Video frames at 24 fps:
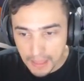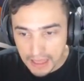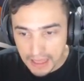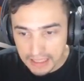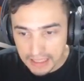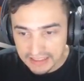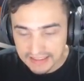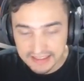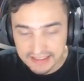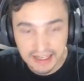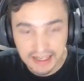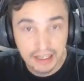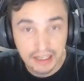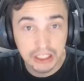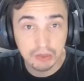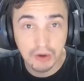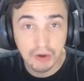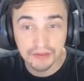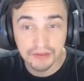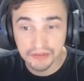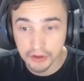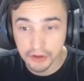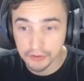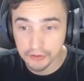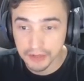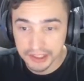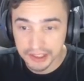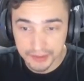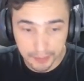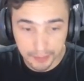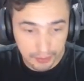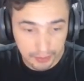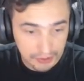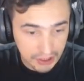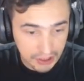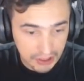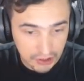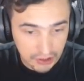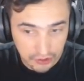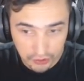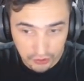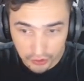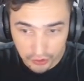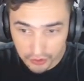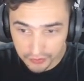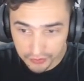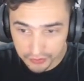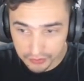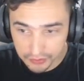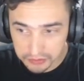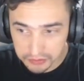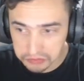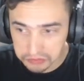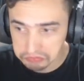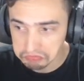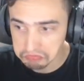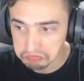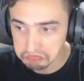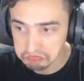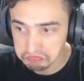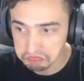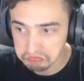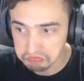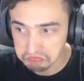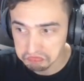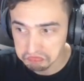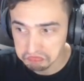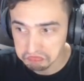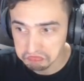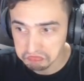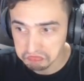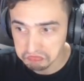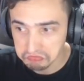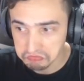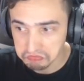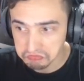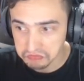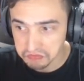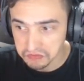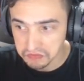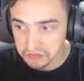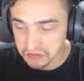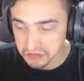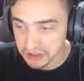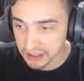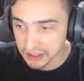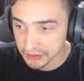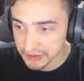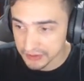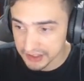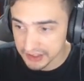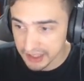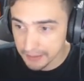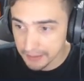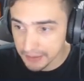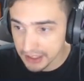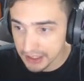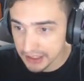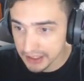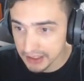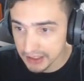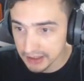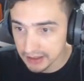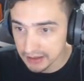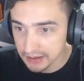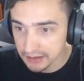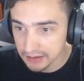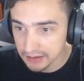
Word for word: Será que o avião vai explodir de novo? Não saber.